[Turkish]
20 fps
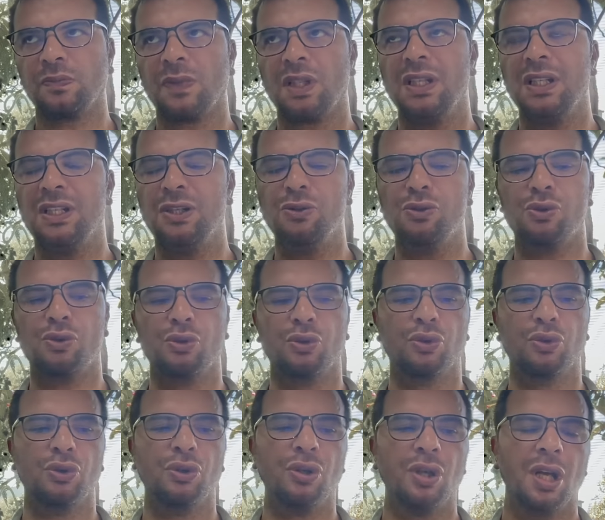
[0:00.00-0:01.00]
2-3
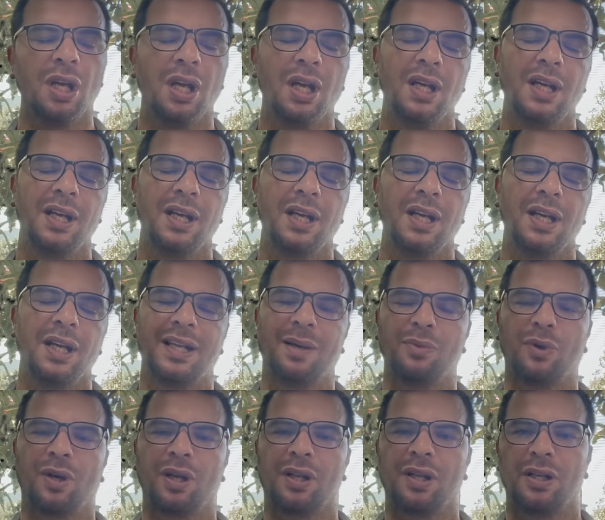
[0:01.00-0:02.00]
gündür neden
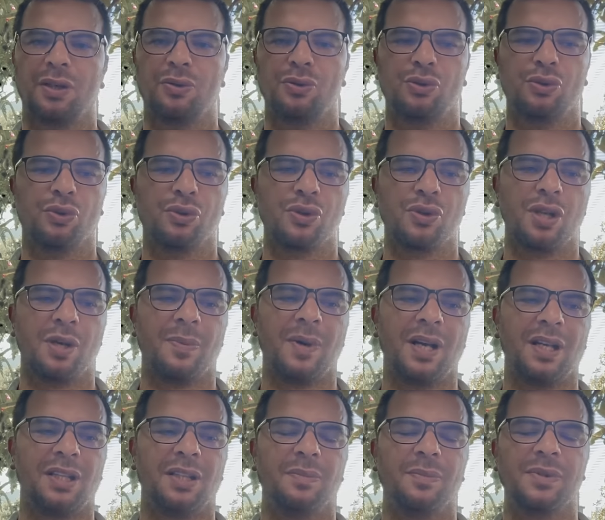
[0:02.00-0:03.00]
bu kadar düşüyoruz diye
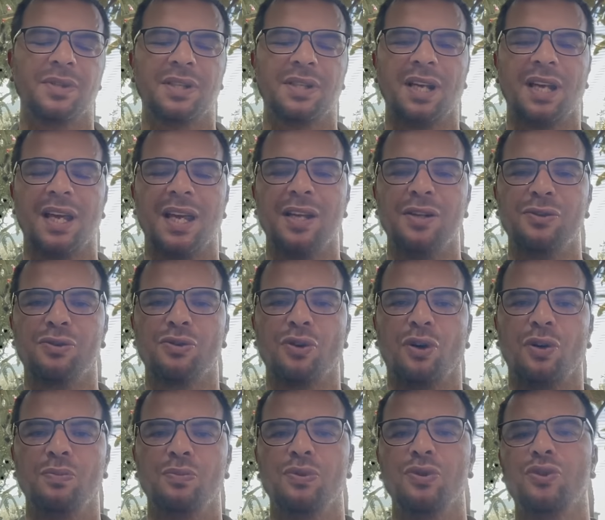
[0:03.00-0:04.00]
baktığımızda en
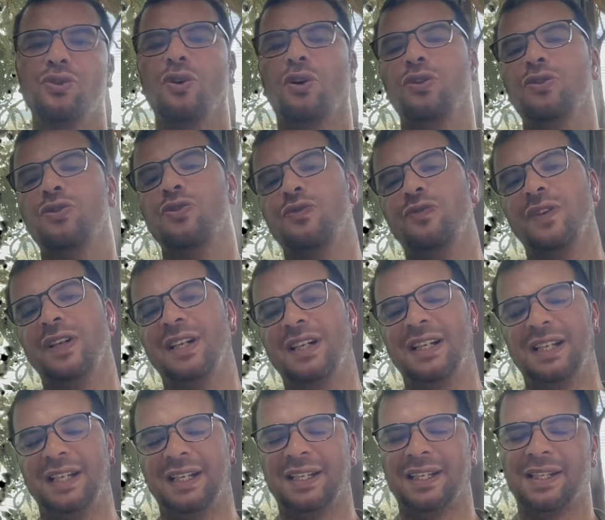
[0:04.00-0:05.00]
son bu JOLTS
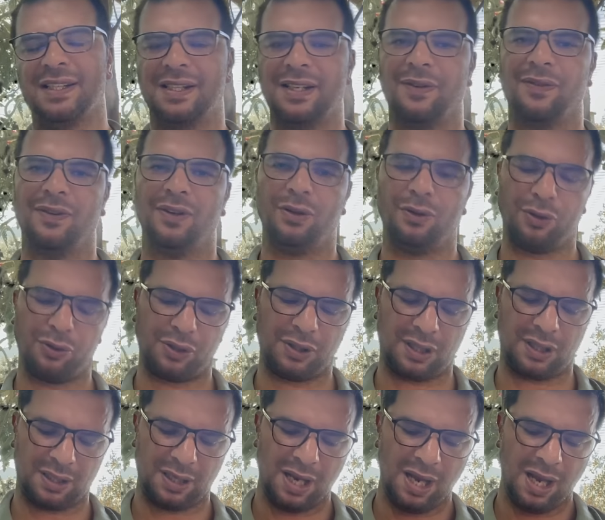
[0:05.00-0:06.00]
verileri sevgili dostlar.
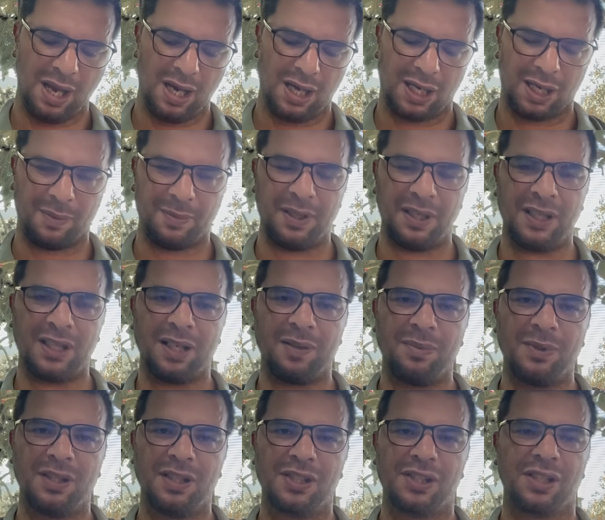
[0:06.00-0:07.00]
Amerika
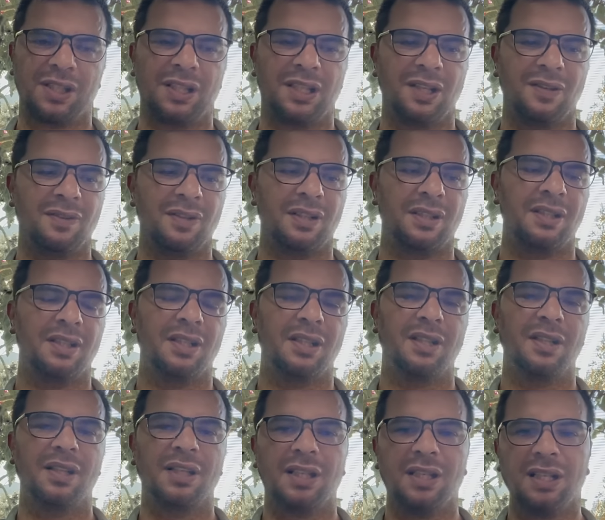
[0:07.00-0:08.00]
Birleşik
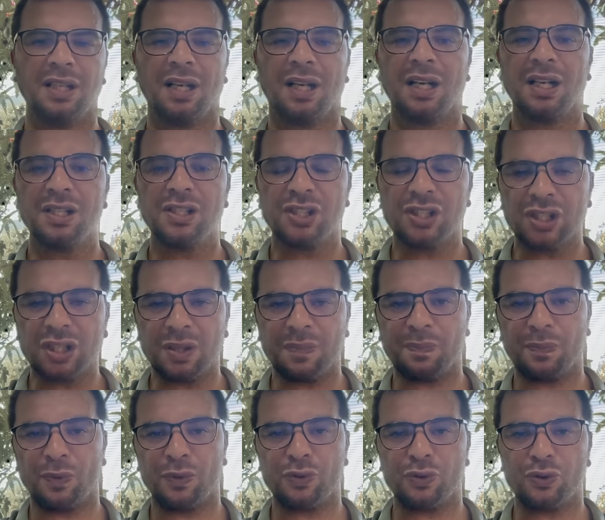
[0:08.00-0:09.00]
Devletleri'ndeki
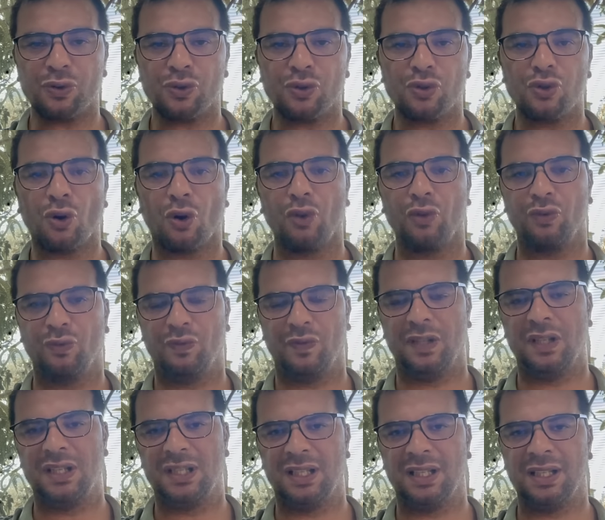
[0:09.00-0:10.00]
açık pozisyon
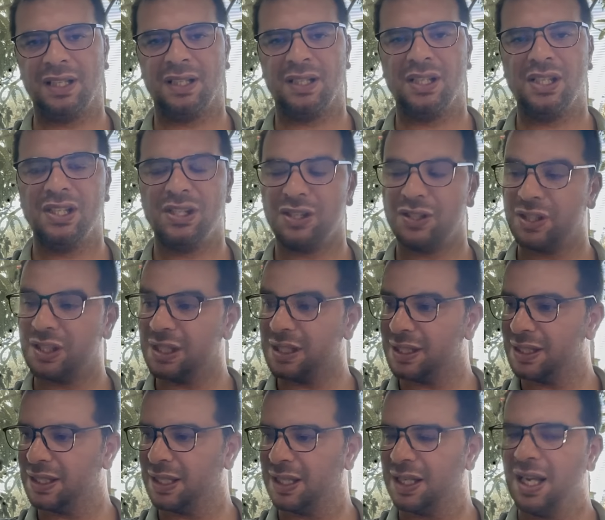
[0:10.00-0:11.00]
verileri,
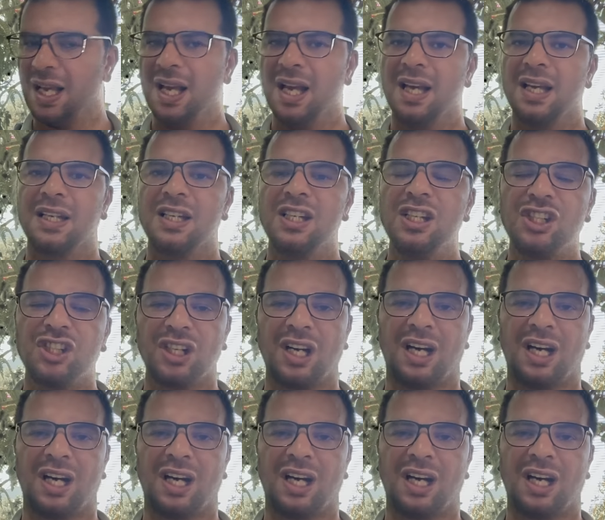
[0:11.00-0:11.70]
işsizlik, iş